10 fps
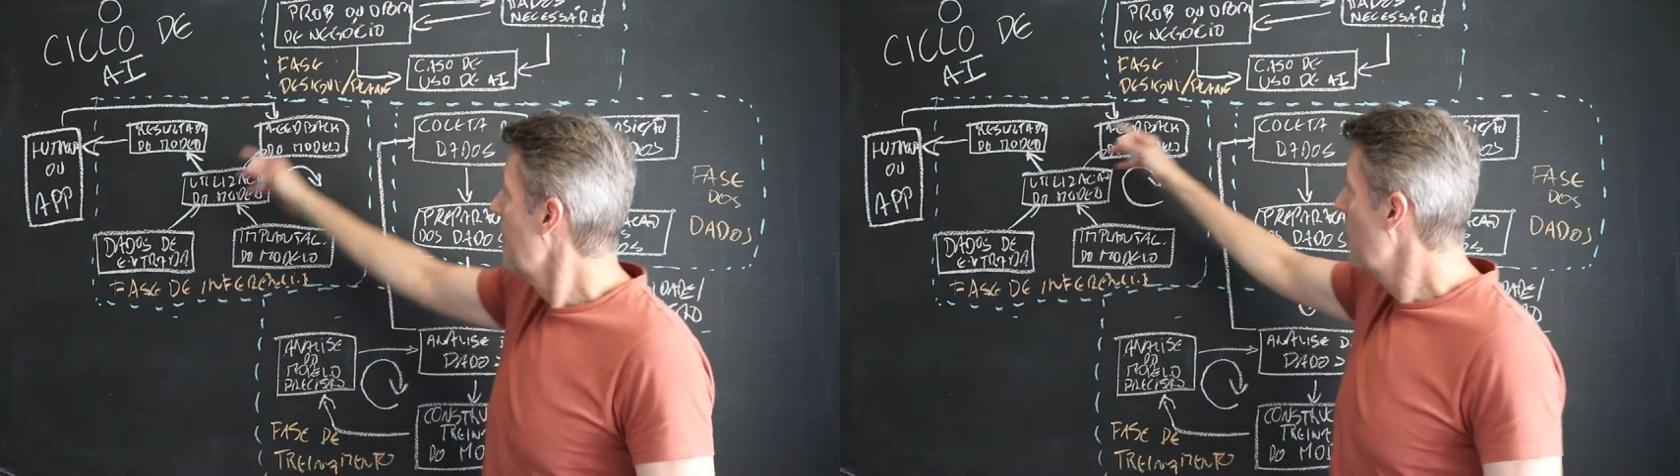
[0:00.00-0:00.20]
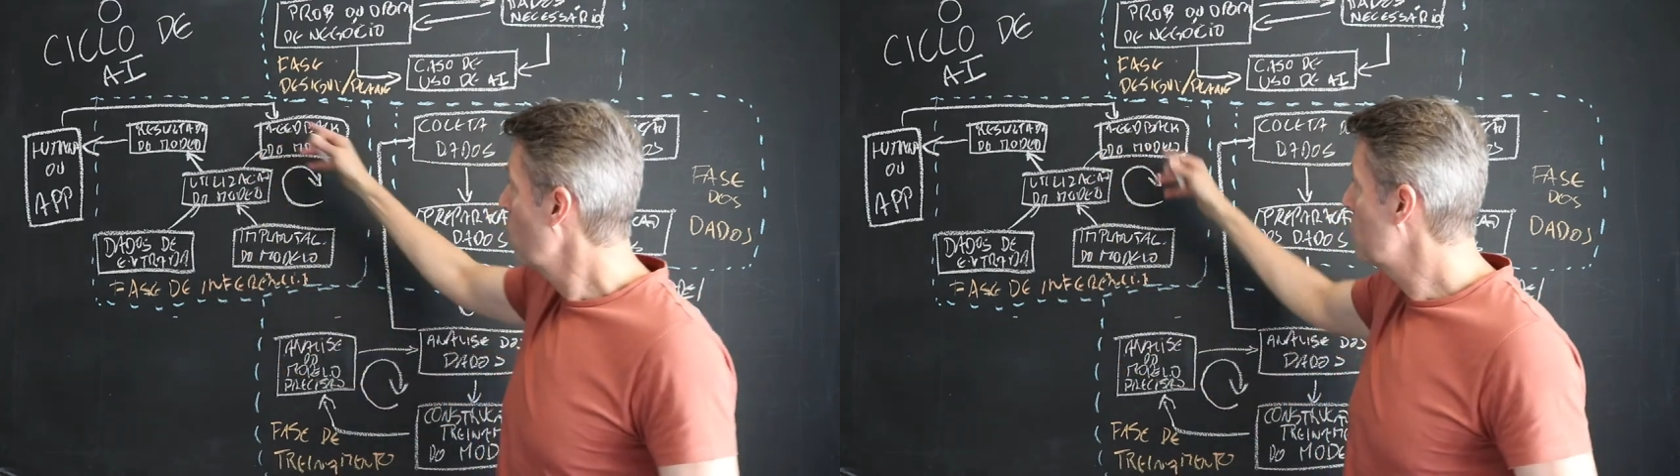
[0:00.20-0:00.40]

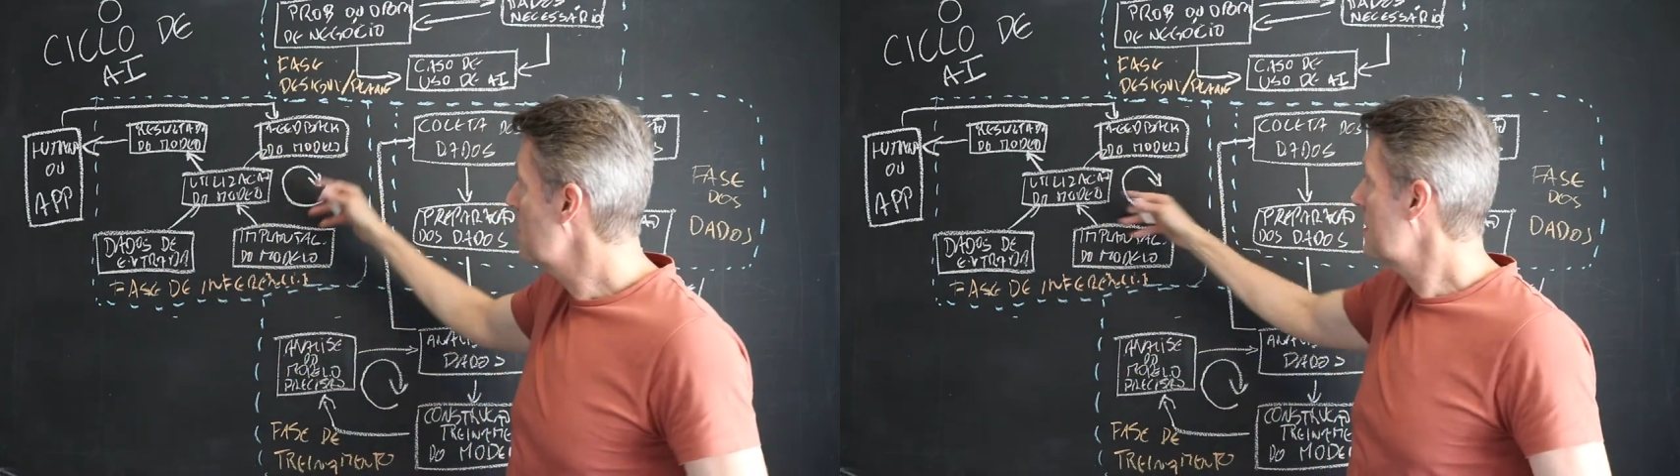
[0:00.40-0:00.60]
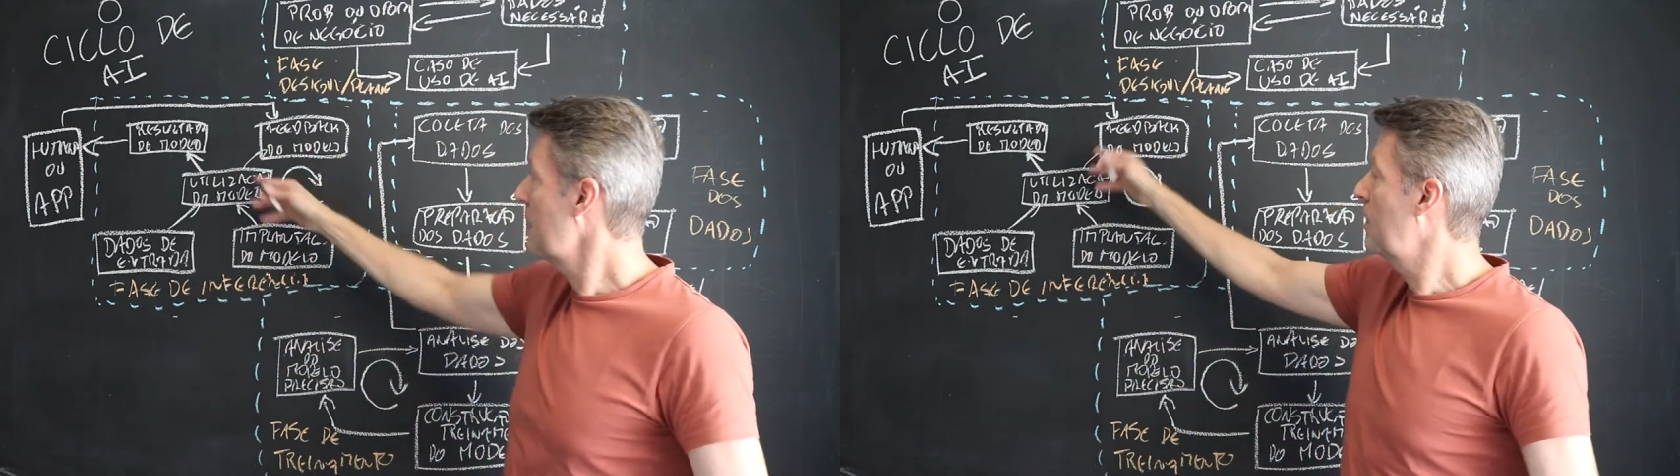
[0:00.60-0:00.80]
Eu
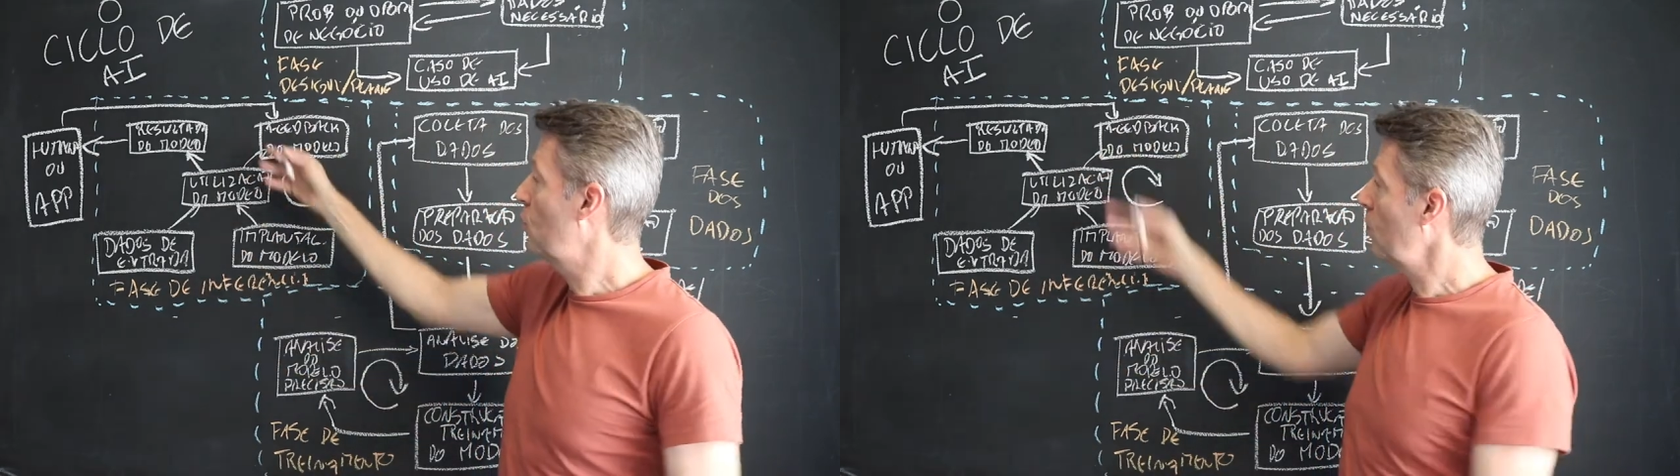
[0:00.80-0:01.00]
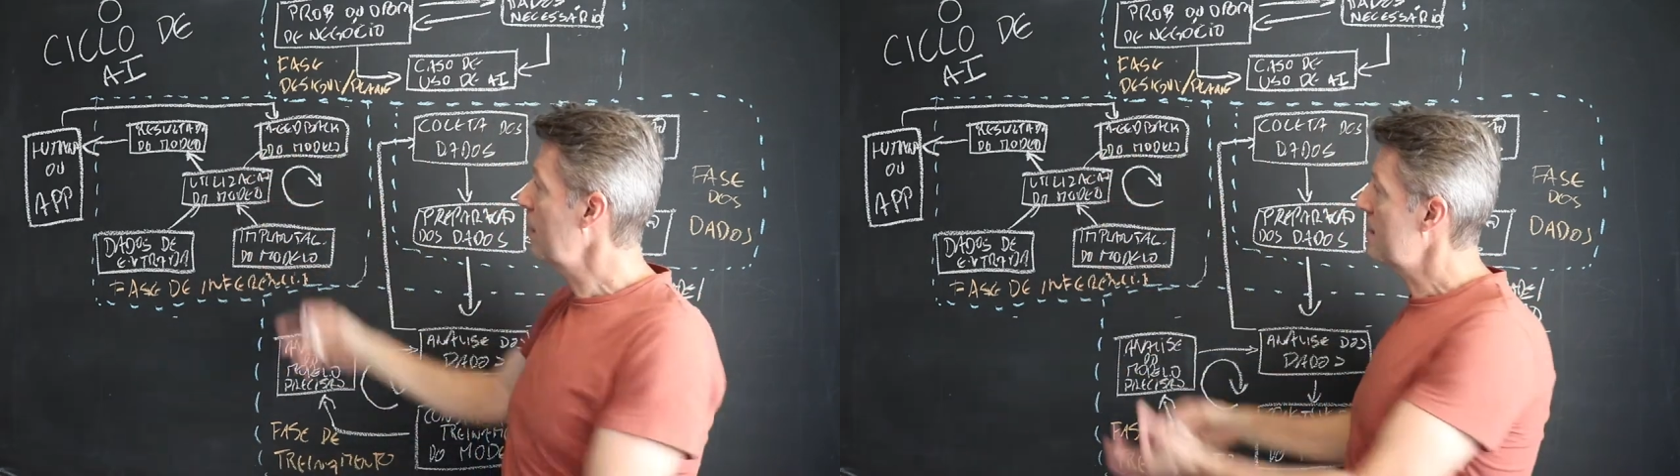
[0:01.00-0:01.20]
disse que
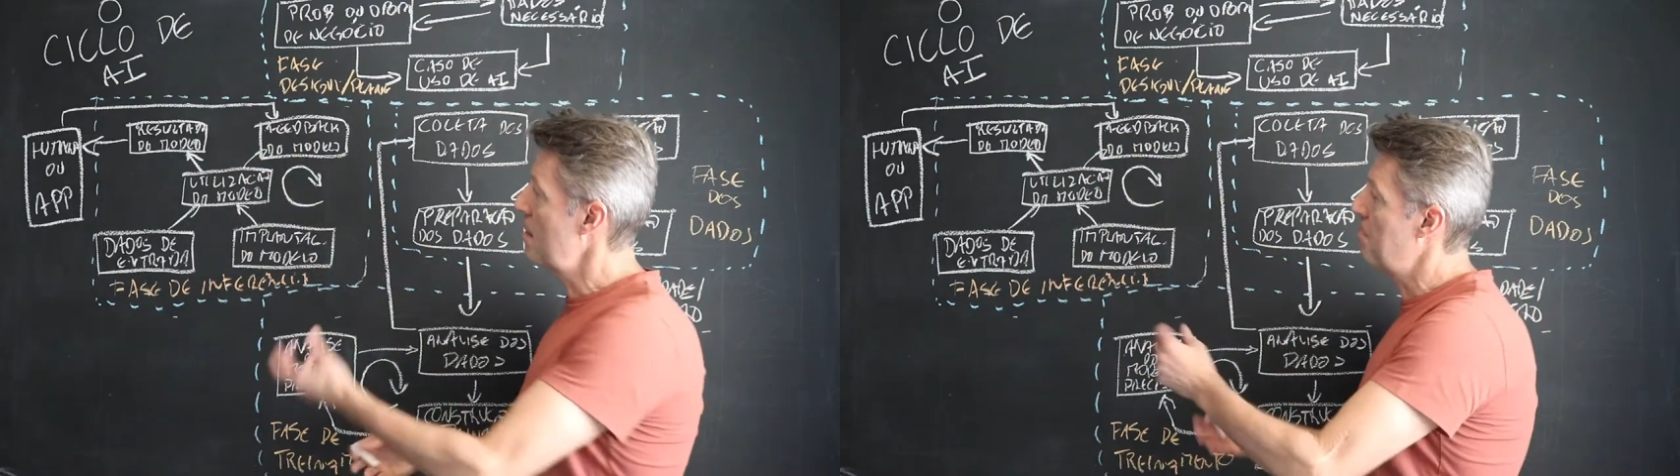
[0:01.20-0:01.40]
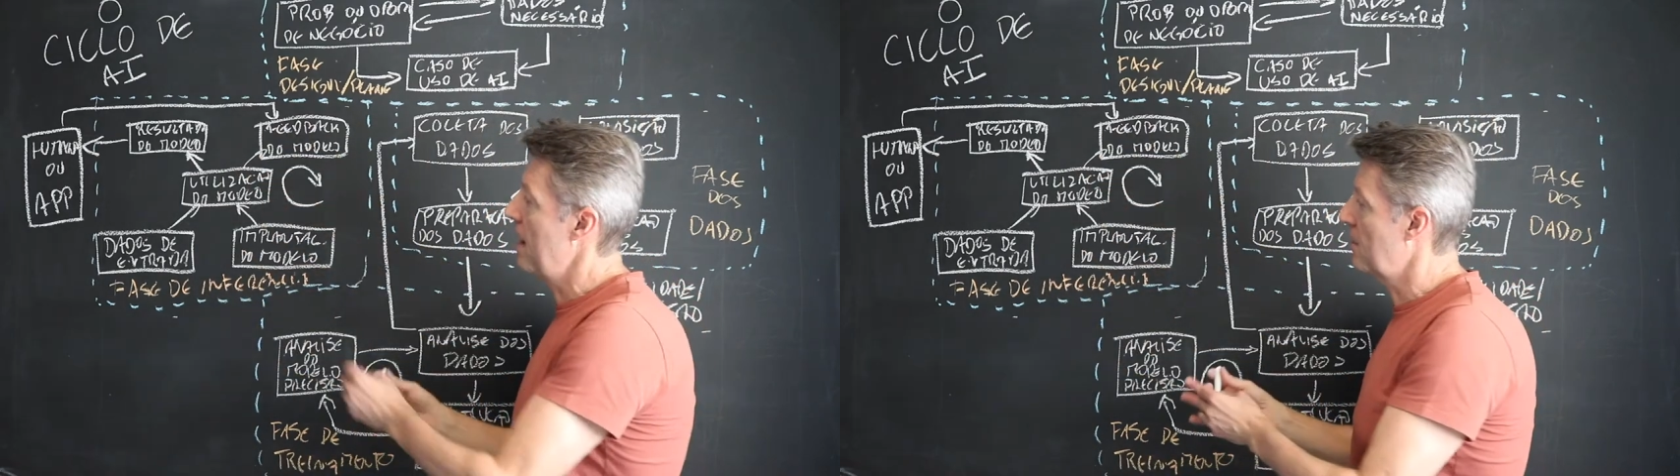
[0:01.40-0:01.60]
toda essa
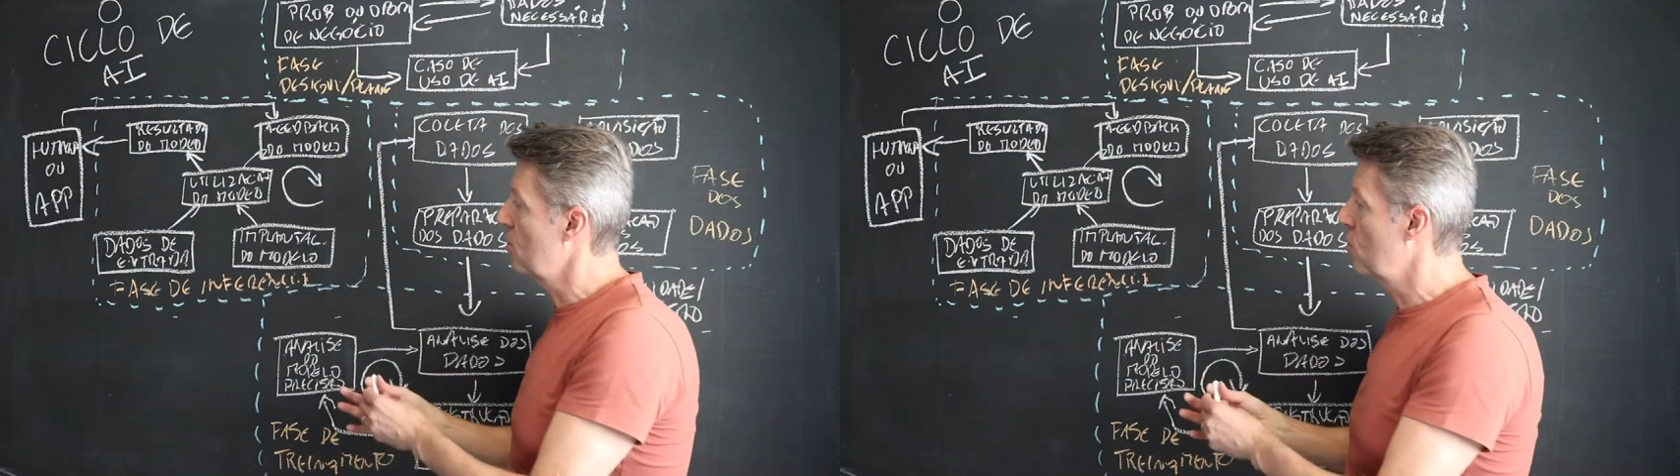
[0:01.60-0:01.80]
parte